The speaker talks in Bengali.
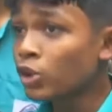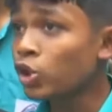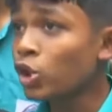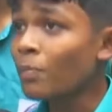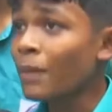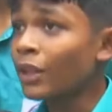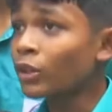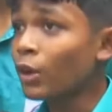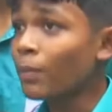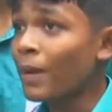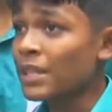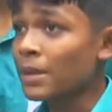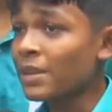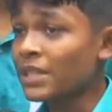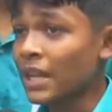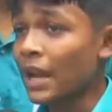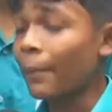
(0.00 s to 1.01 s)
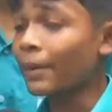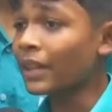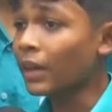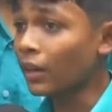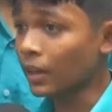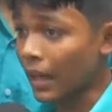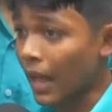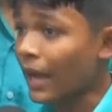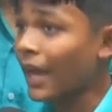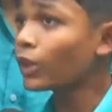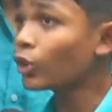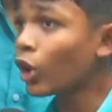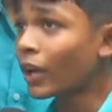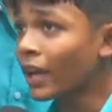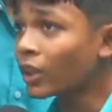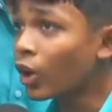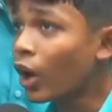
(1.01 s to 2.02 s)
সুষম খাদ্যর পাশাপাশি আমাদের গা
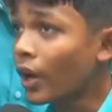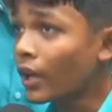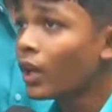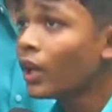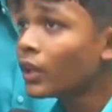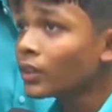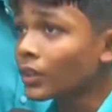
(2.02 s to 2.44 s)
খাদ্য খেতে হয়